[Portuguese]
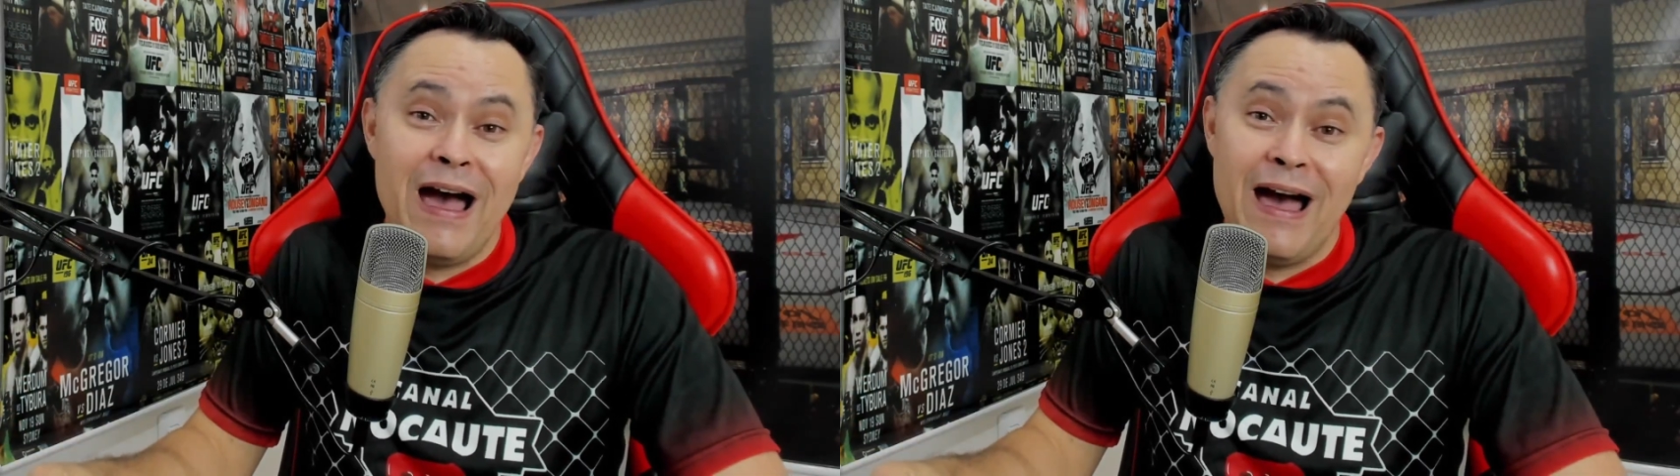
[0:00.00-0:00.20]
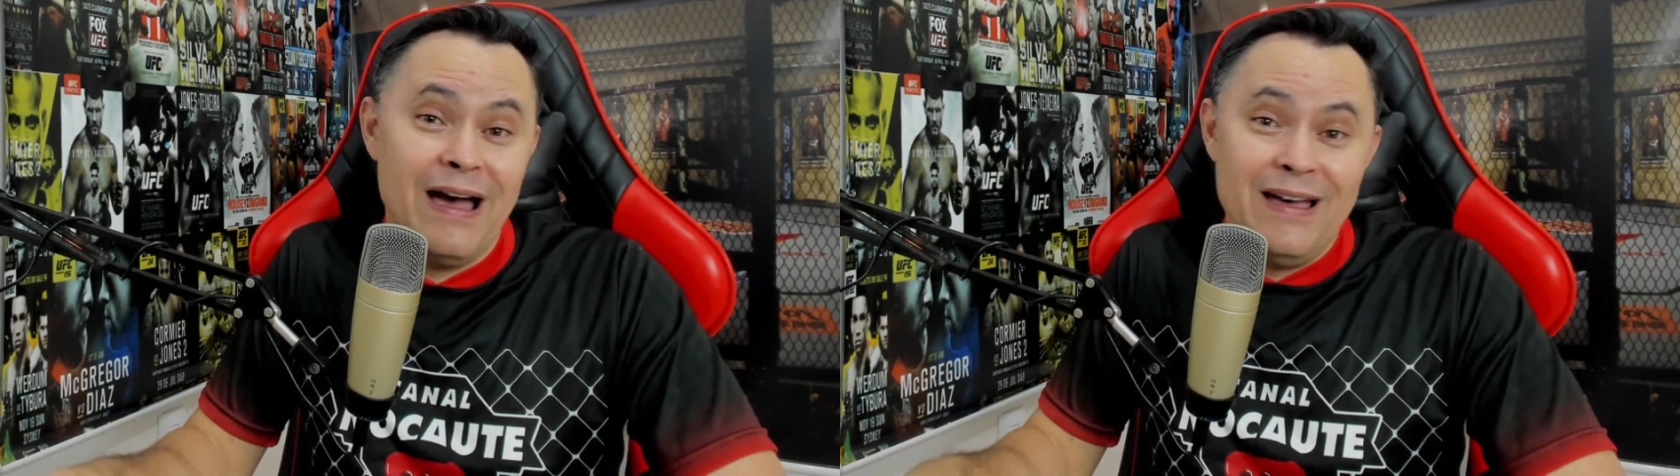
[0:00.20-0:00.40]

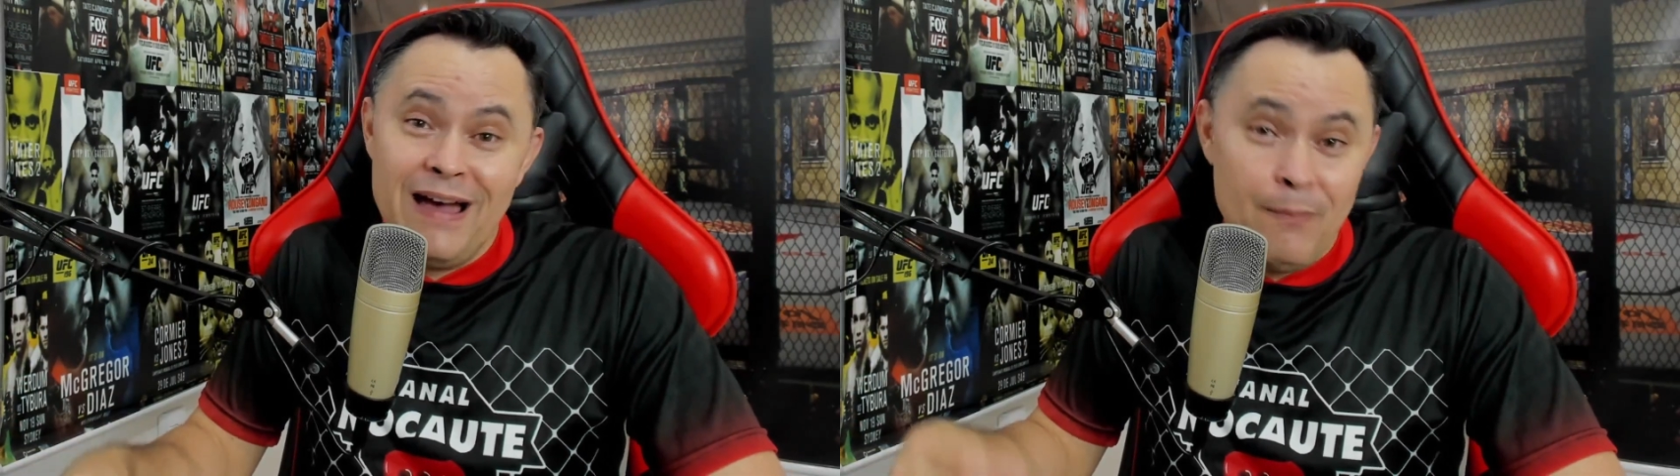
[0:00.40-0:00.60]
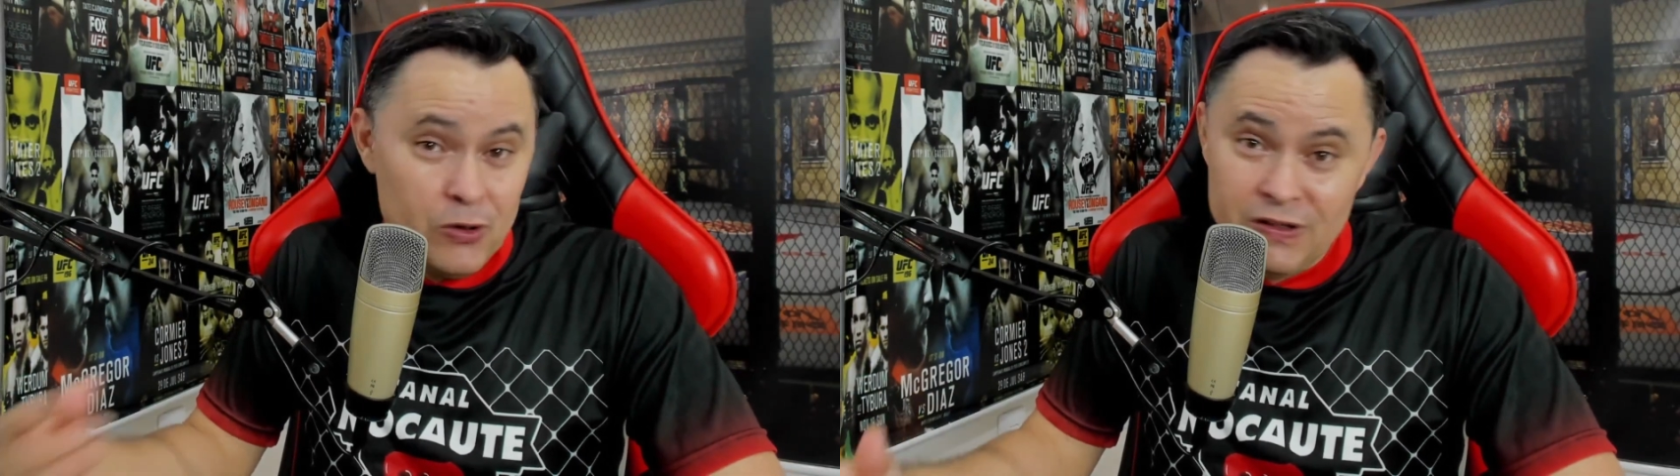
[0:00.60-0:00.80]
a, a
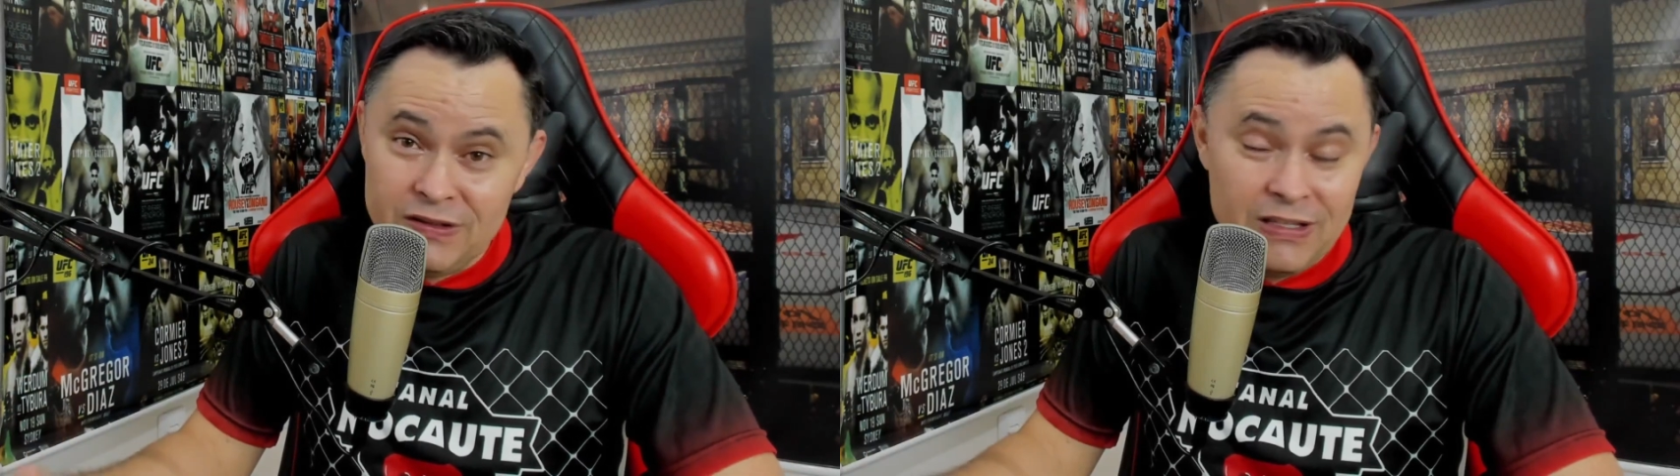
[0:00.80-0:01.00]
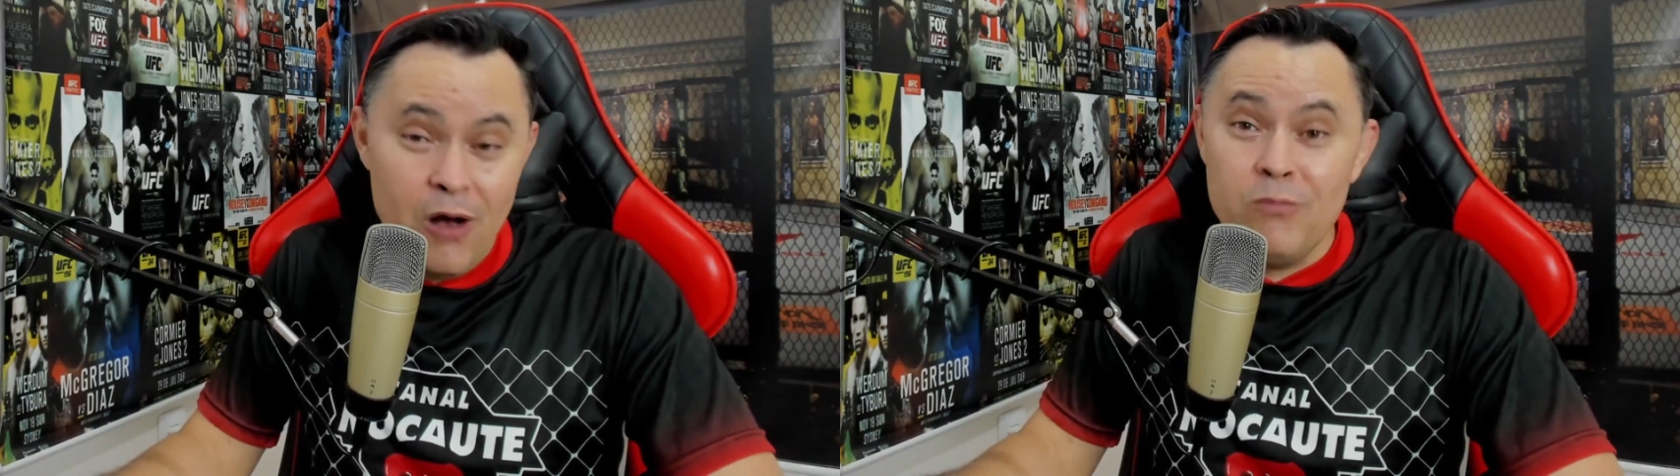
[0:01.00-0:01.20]

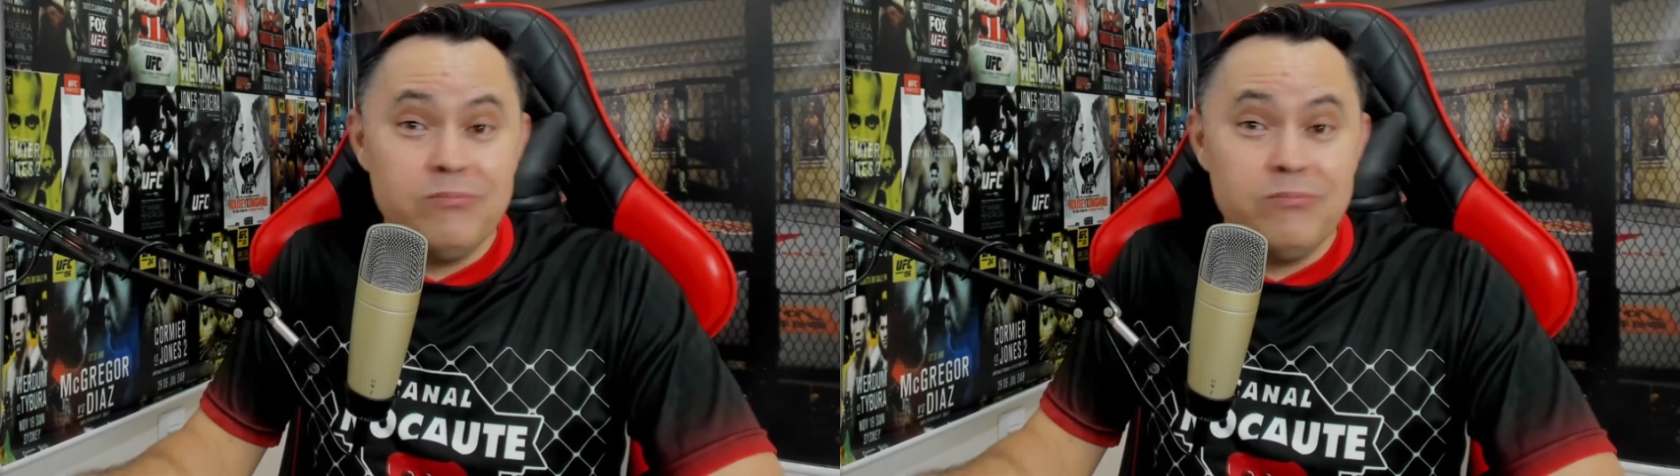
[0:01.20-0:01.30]
posição,